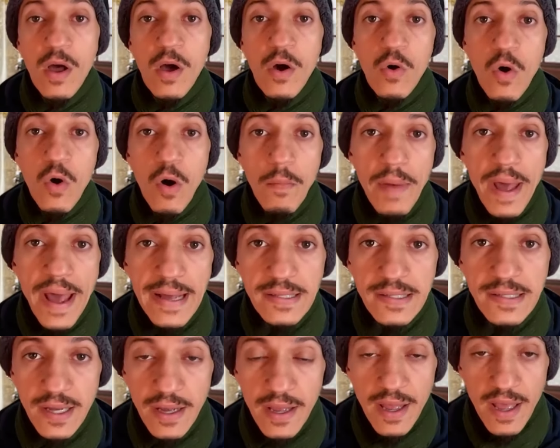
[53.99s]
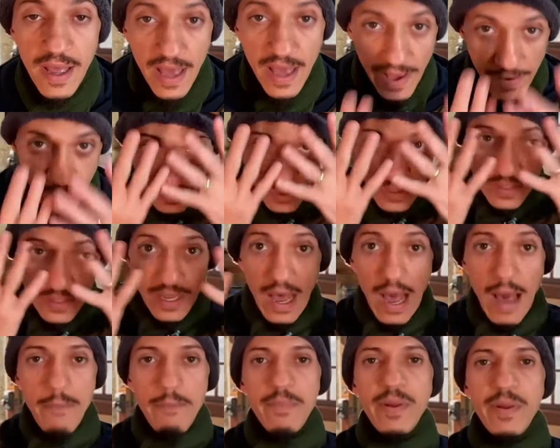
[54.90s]
começa em você
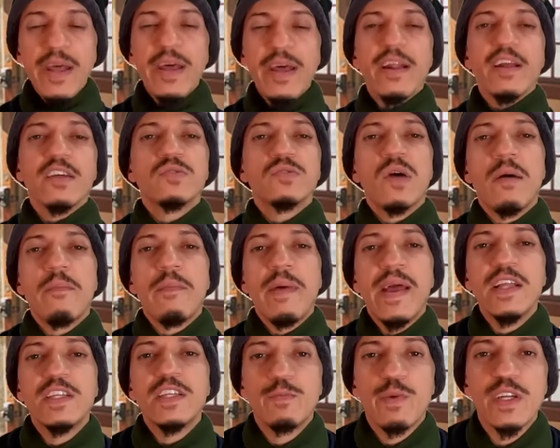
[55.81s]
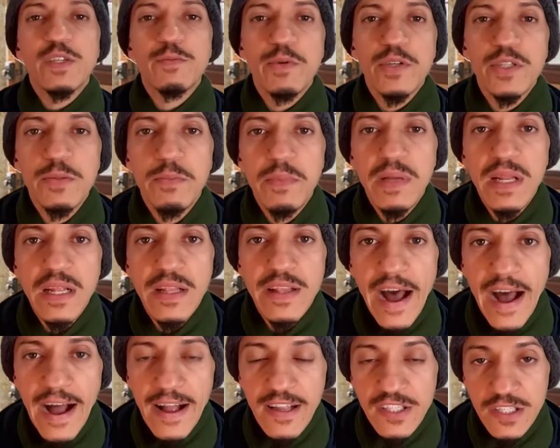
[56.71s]
abrir a sua mente para as
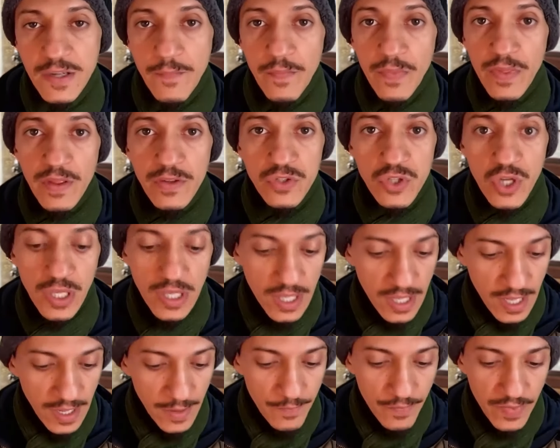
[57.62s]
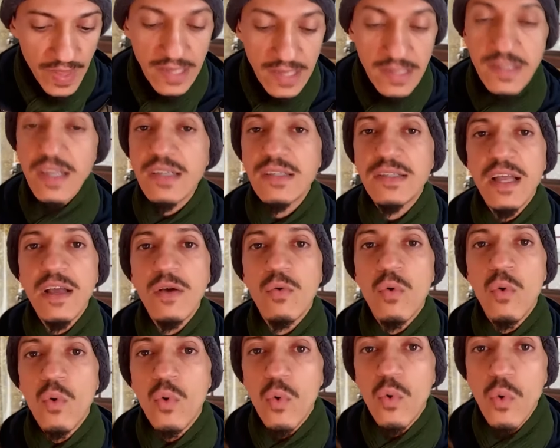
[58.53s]
possibilidades de que existem
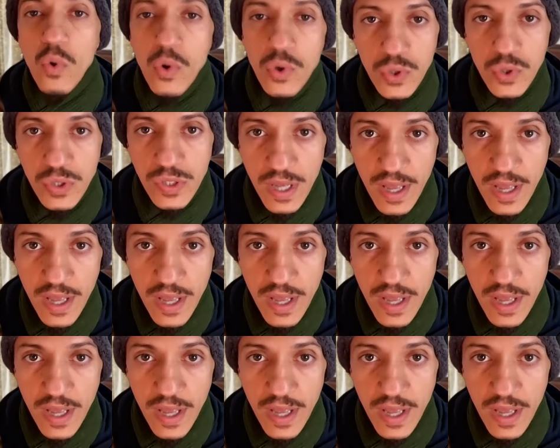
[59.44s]
concursos